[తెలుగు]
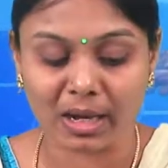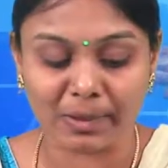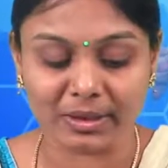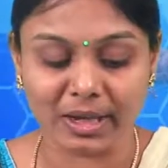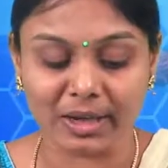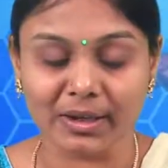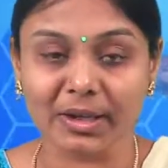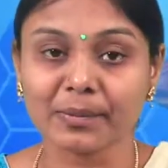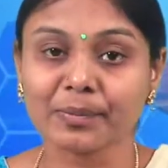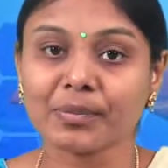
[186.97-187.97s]
కనబడతాయి
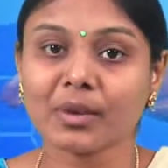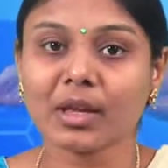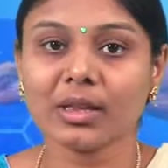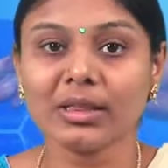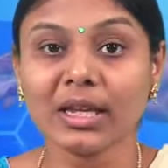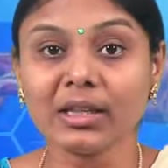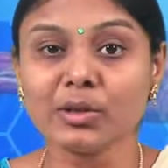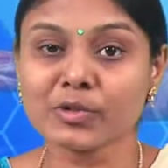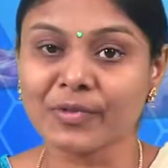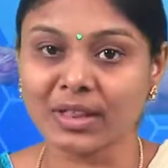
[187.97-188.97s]
దీని
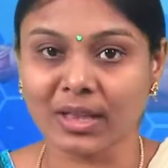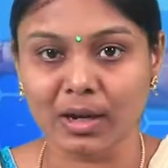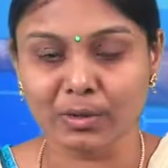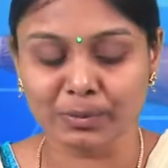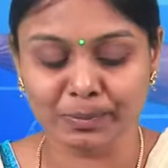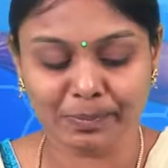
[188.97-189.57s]
దుష్ఫలితాలు